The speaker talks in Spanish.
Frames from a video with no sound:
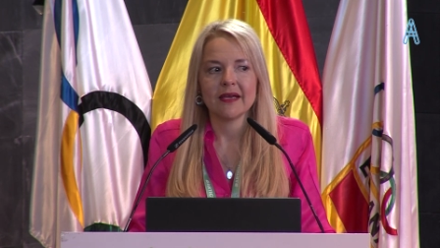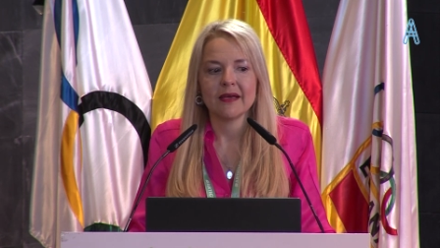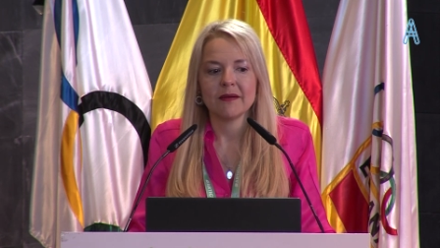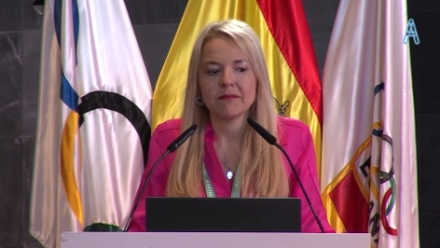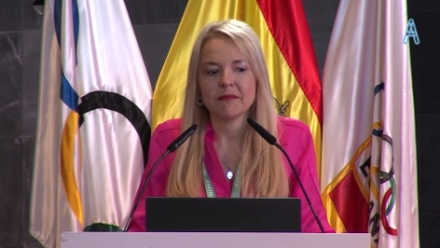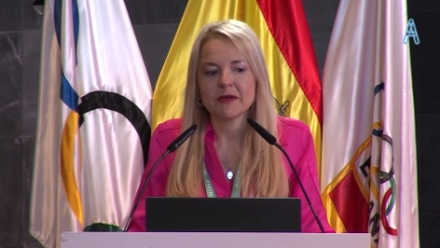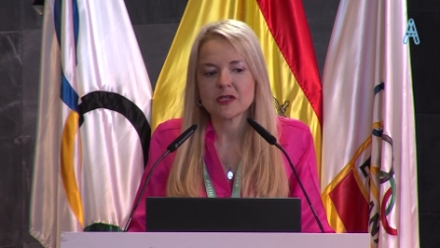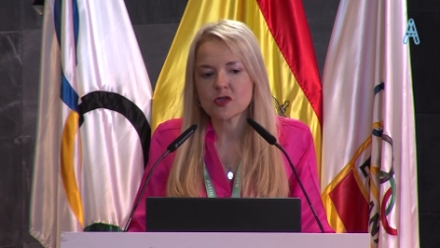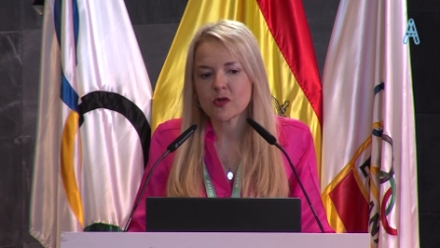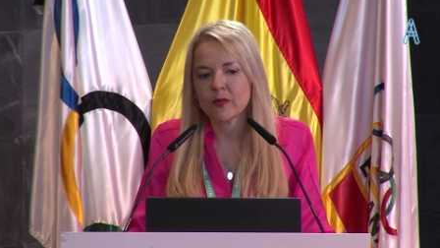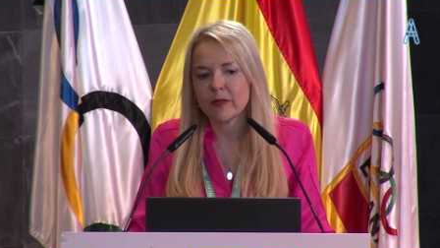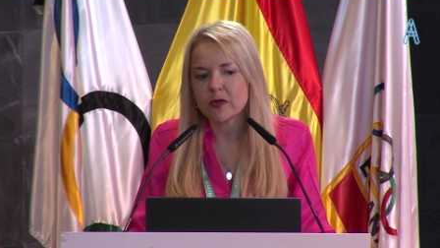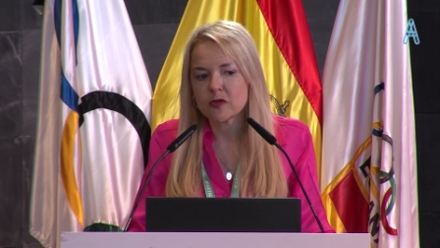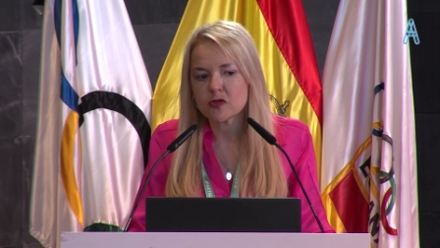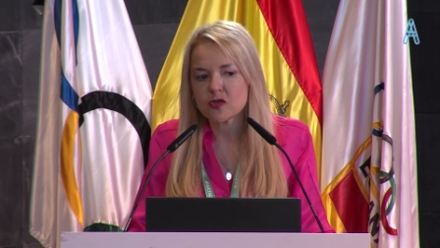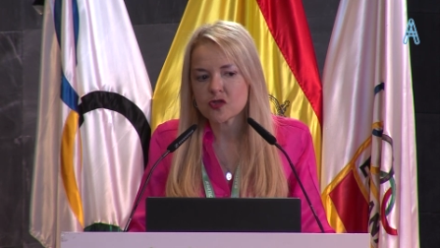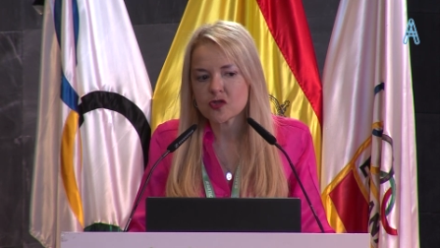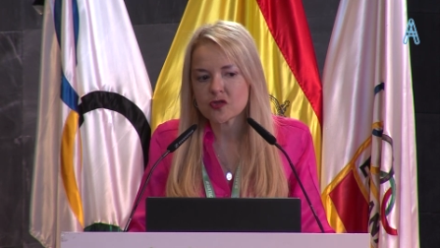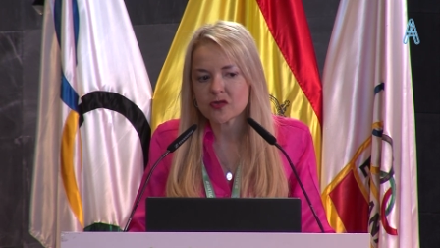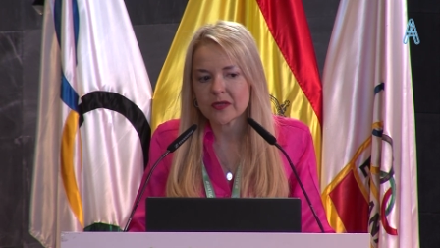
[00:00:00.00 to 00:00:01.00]
más o
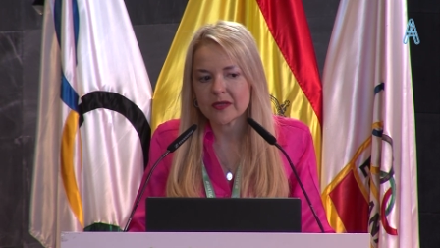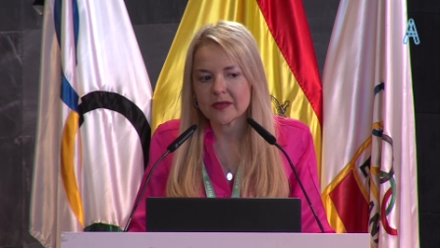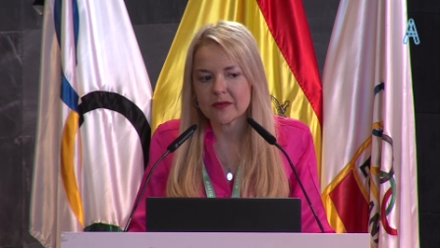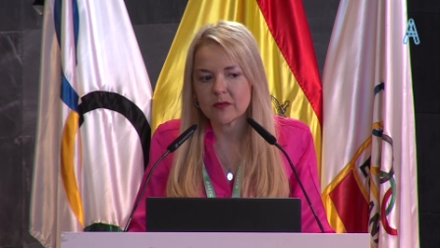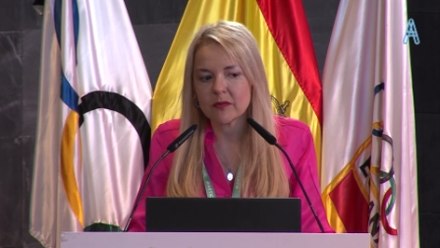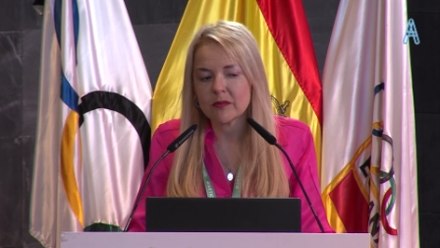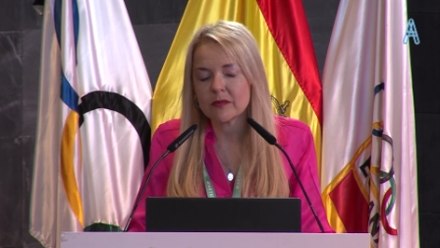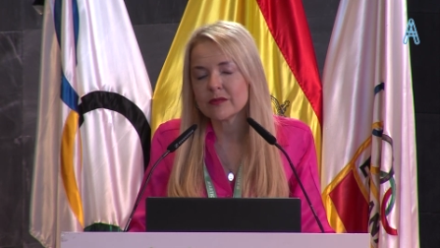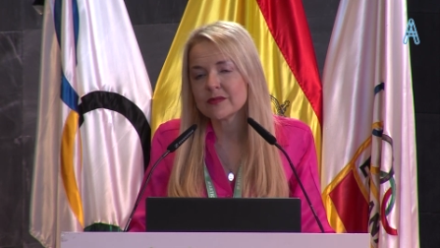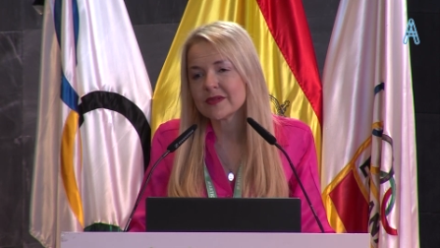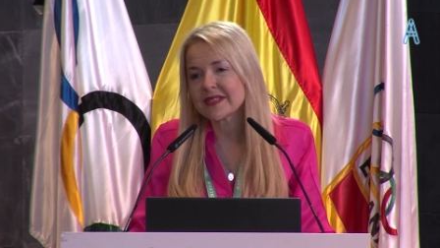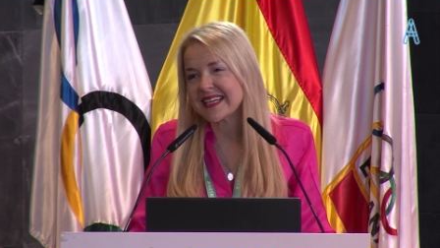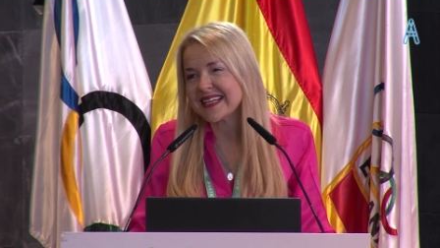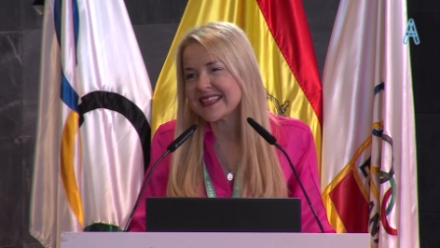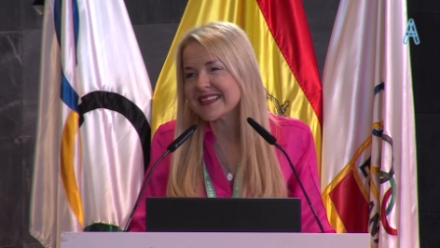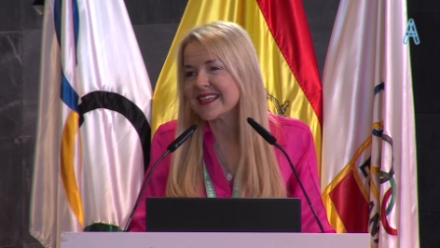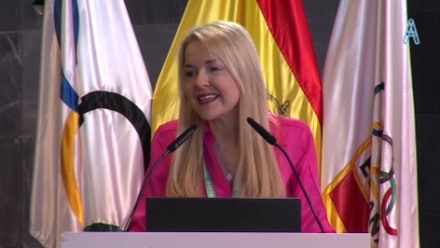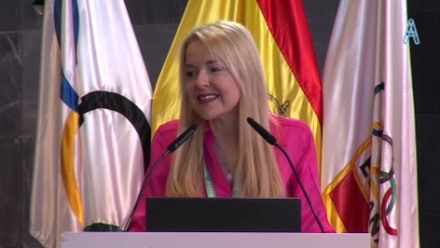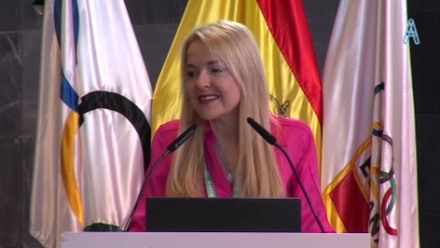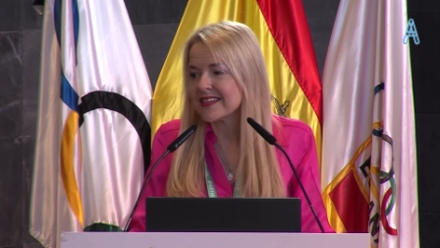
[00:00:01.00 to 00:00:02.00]
menos un
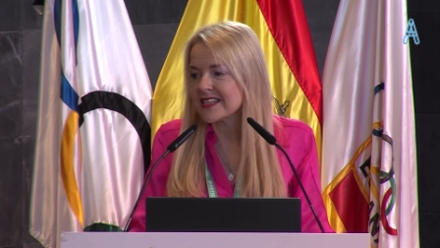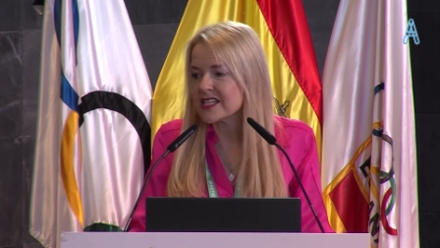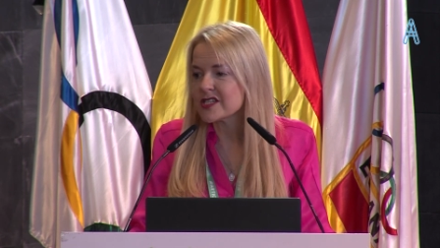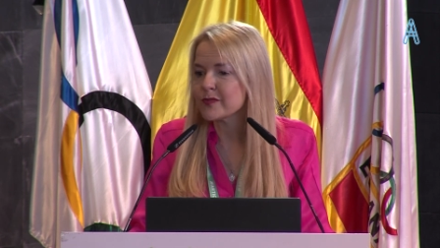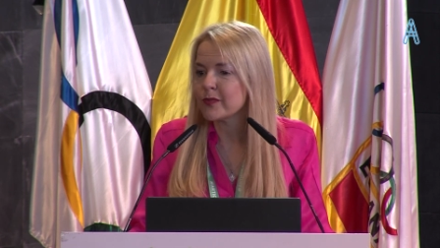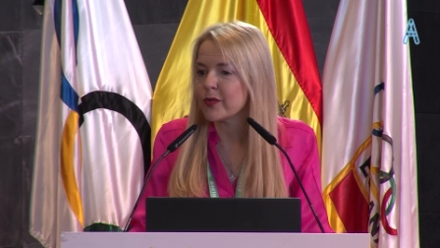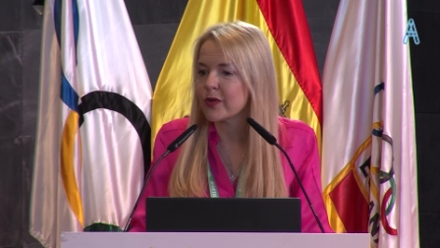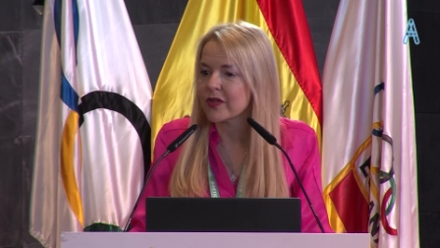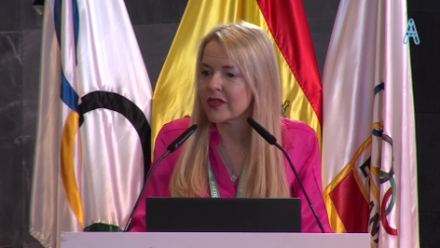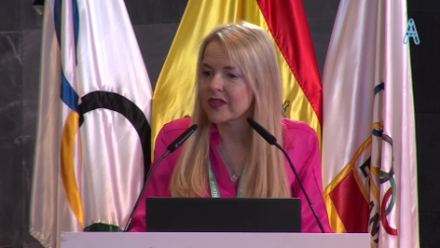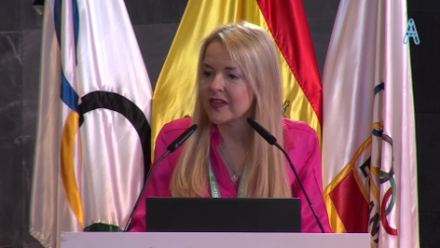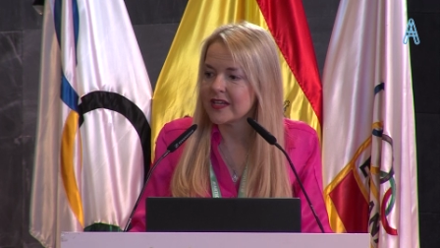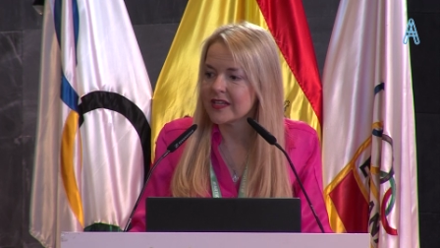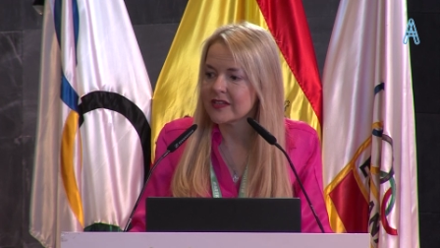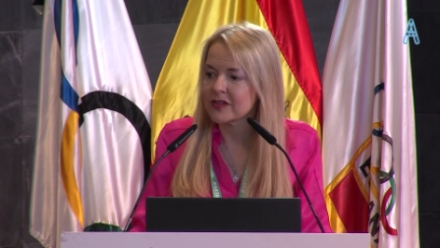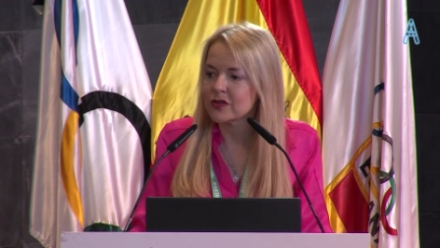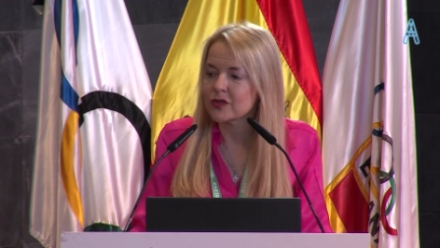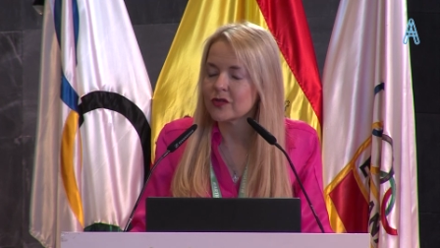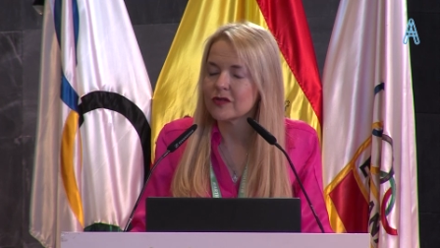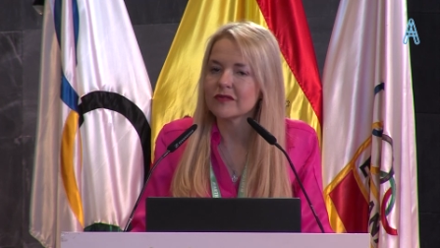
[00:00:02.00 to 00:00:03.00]

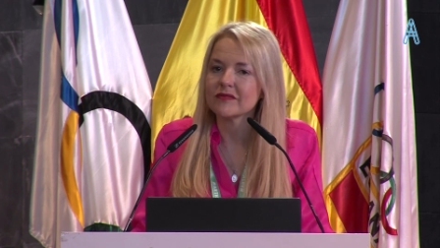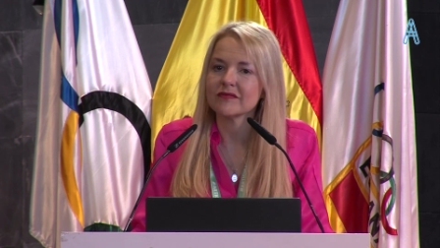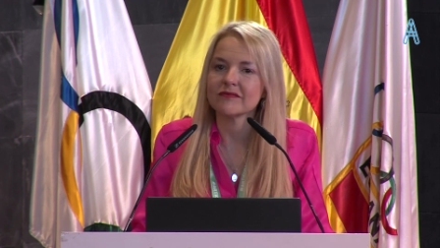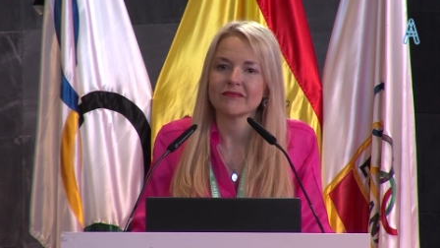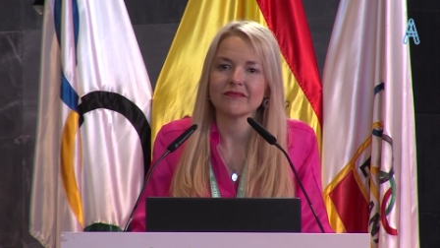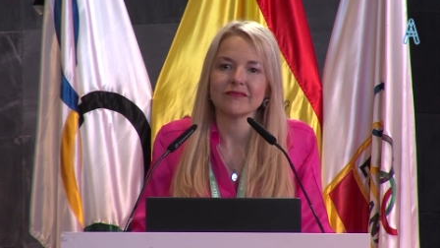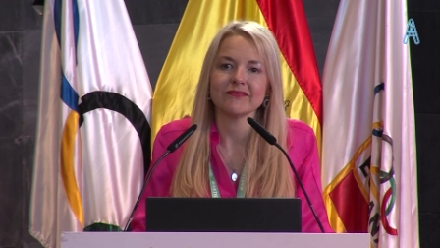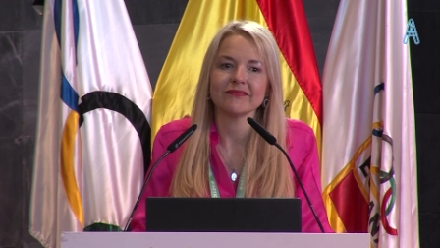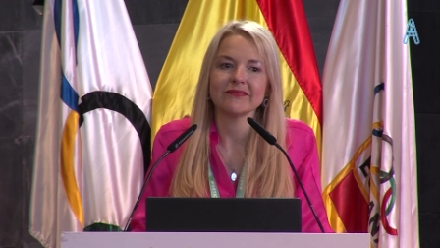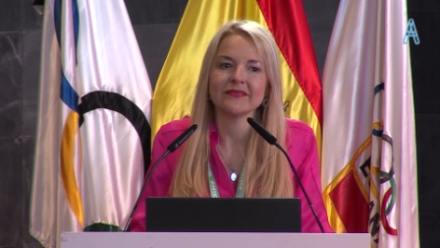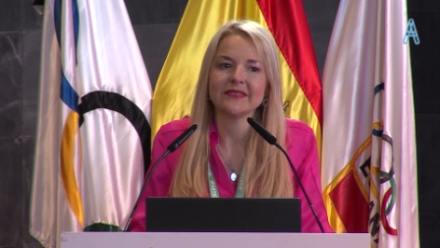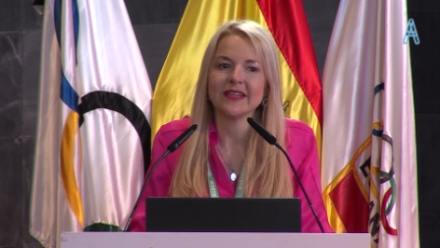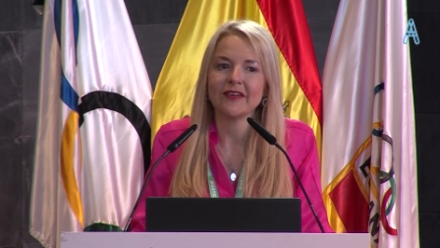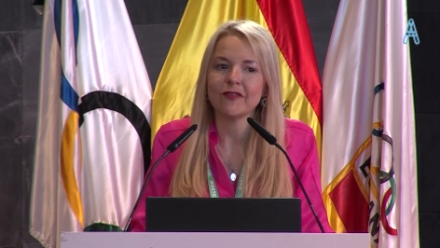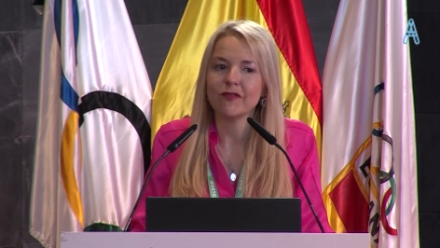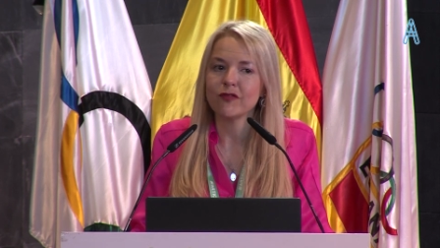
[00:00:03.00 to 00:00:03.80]
33% de